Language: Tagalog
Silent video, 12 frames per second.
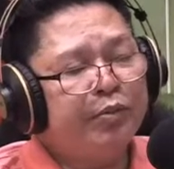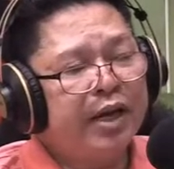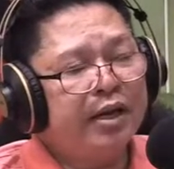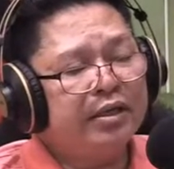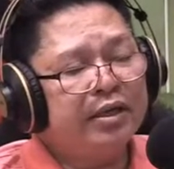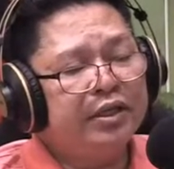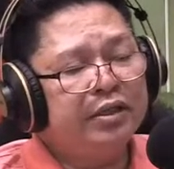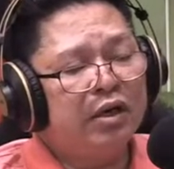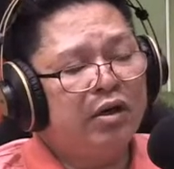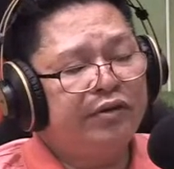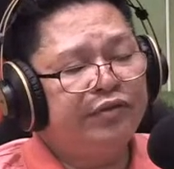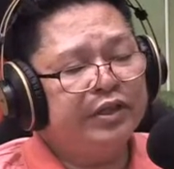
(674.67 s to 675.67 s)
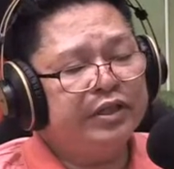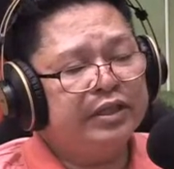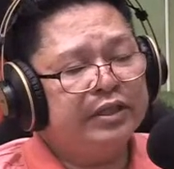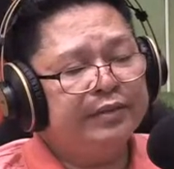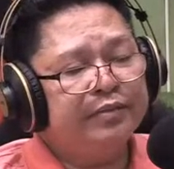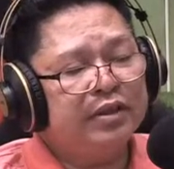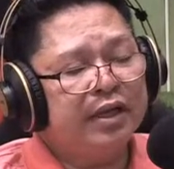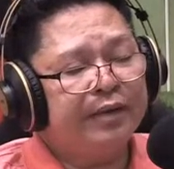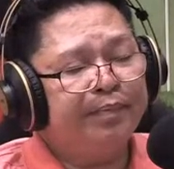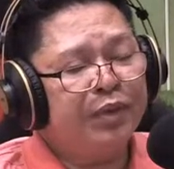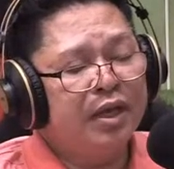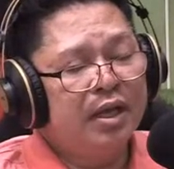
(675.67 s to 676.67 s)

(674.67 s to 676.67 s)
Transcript: of Health Regional Office sa